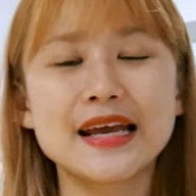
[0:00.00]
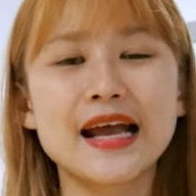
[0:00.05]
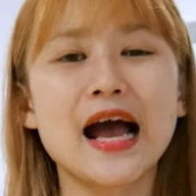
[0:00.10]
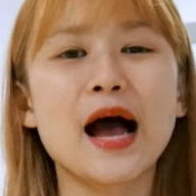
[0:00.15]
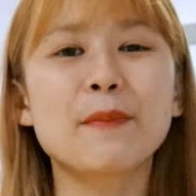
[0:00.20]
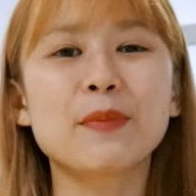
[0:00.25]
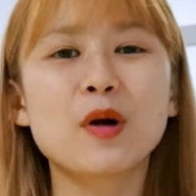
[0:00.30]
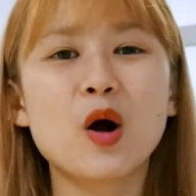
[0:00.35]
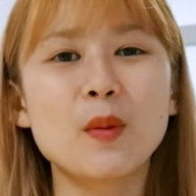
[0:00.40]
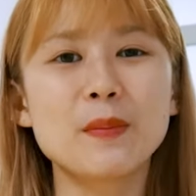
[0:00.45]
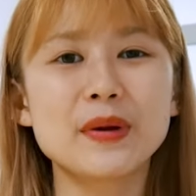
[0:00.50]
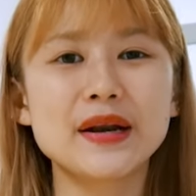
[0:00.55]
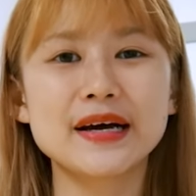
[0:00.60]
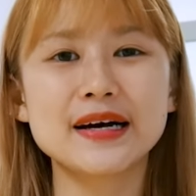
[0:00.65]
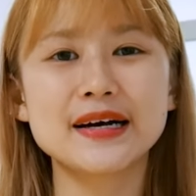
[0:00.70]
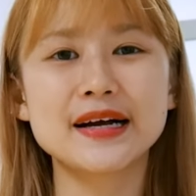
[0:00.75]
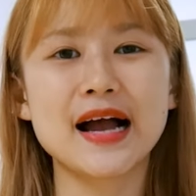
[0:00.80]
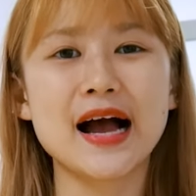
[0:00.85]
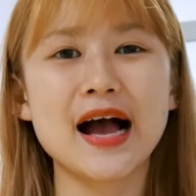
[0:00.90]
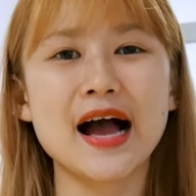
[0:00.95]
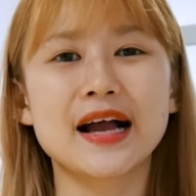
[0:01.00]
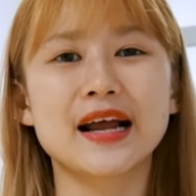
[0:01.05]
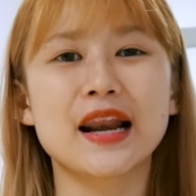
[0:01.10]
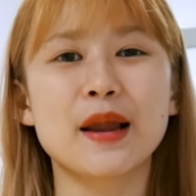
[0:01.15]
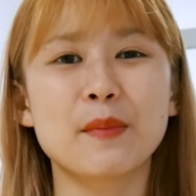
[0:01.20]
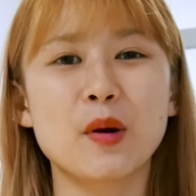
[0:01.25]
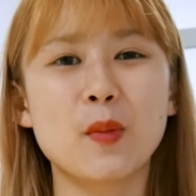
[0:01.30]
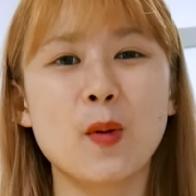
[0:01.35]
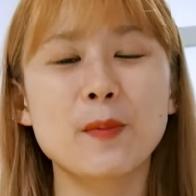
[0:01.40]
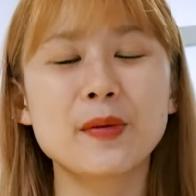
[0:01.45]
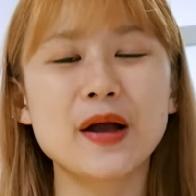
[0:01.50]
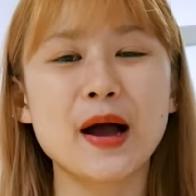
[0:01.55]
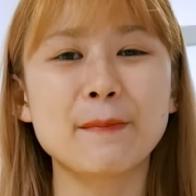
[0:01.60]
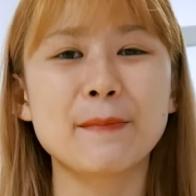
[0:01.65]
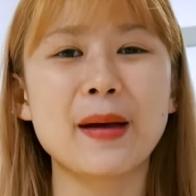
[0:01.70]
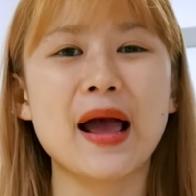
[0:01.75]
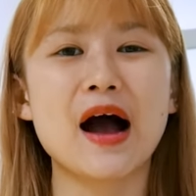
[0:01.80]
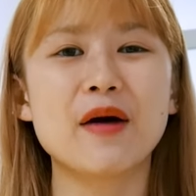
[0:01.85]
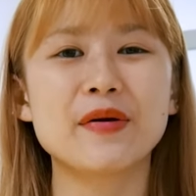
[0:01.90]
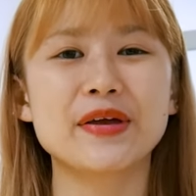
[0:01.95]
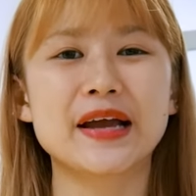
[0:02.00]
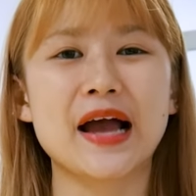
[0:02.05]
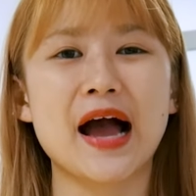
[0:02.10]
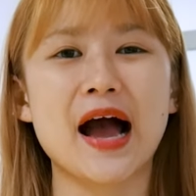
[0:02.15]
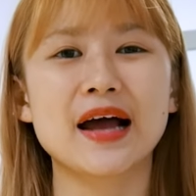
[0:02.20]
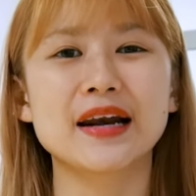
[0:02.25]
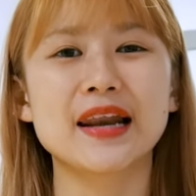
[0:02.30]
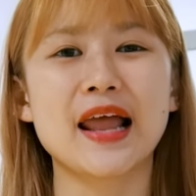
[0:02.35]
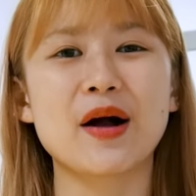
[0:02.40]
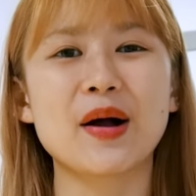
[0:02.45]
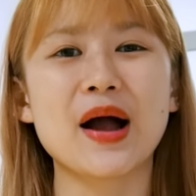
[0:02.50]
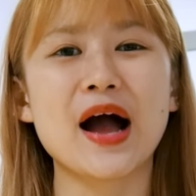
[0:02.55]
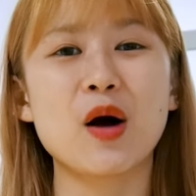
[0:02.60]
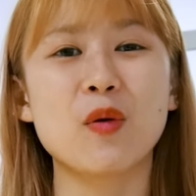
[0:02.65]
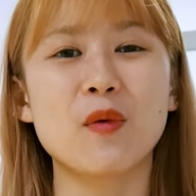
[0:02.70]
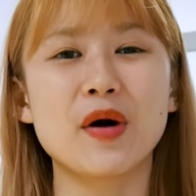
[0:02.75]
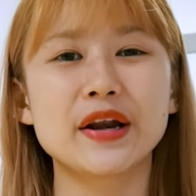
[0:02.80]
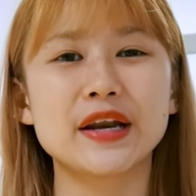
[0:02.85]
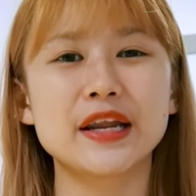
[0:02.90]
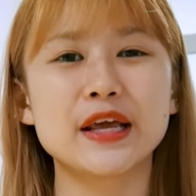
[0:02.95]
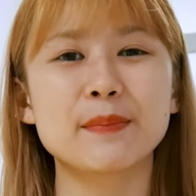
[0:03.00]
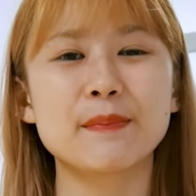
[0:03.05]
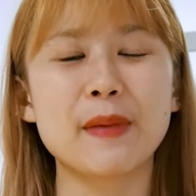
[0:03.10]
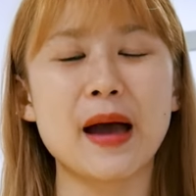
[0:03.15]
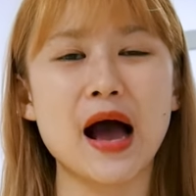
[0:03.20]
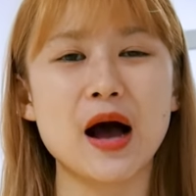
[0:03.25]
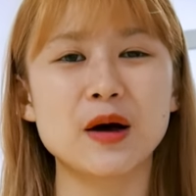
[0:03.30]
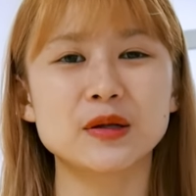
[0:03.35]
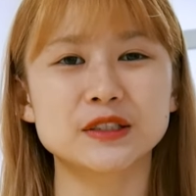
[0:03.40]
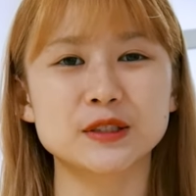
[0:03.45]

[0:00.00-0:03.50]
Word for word: ท็บคอมบันเทิงค่ะ กลับมาพบกับแพลอีกครั้งแล้วค่ะ วันนี้แพล